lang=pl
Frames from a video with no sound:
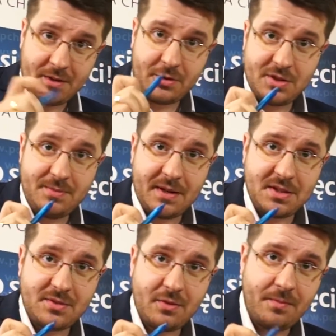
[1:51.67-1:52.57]
Drodzy
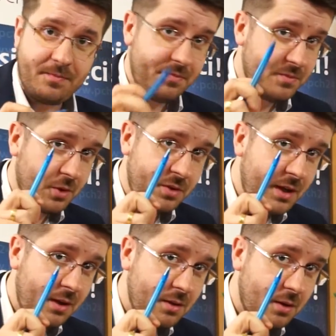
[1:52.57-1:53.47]
Państwo, to
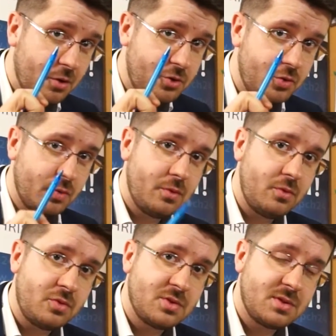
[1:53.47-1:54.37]
nie Kościół
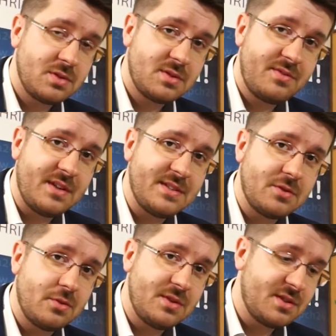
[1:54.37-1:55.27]
już stwierdza,
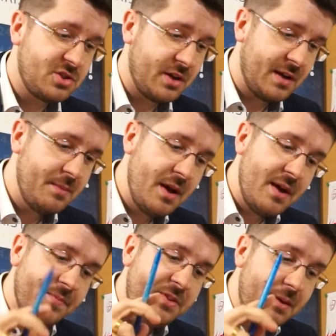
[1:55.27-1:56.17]
co jest grzechem,
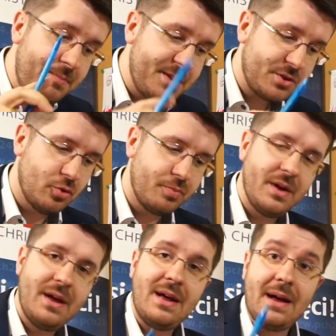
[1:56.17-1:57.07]
nie biskup,
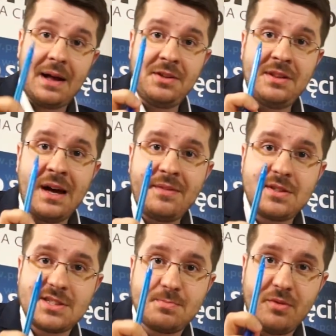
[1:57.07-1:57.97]
ani
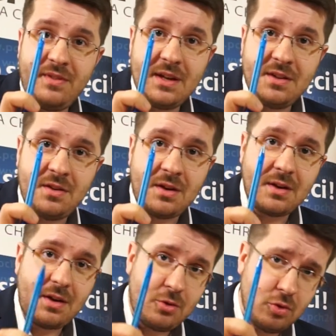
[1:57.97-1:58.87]
nawet spowiednik.
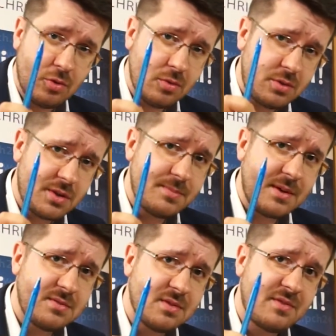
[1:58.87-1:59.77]
I tu, drodzy
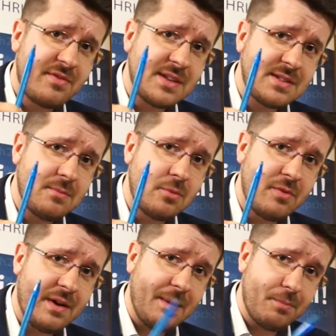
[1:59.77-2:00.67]
Państwo, zwracam
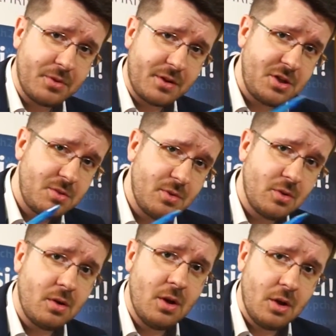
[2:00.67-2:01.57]
uwagę, podkreślmy
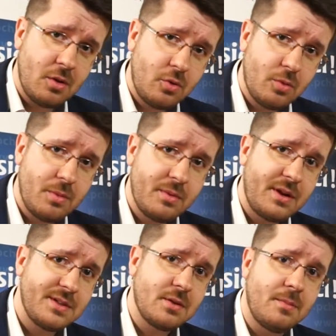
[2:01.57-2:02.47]
to grubą
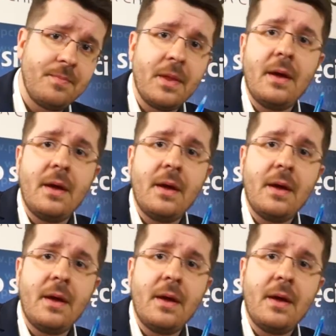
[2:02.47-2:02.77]
kreską.